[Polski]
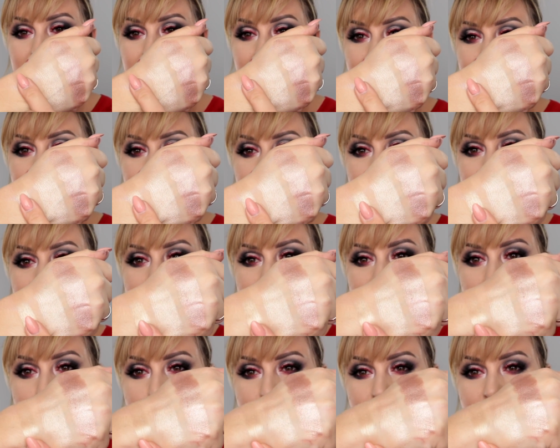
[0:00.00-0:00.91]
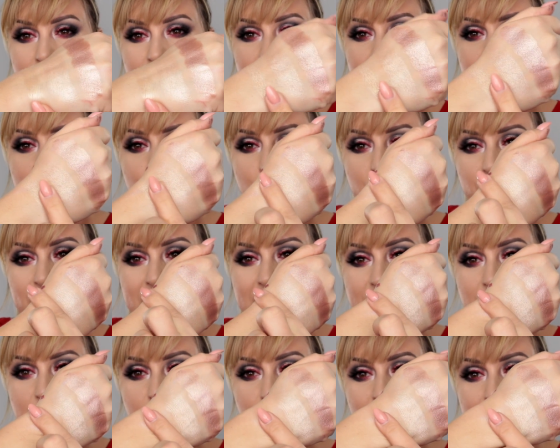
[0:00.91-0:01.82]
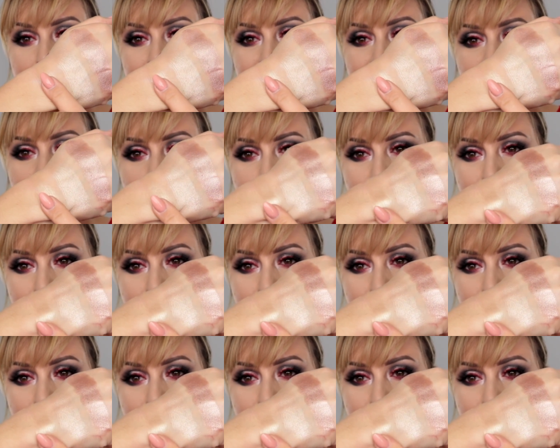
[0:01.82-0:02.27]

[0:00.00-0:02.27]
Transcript: jest naprawdę, te rozświetlacze są naprawdę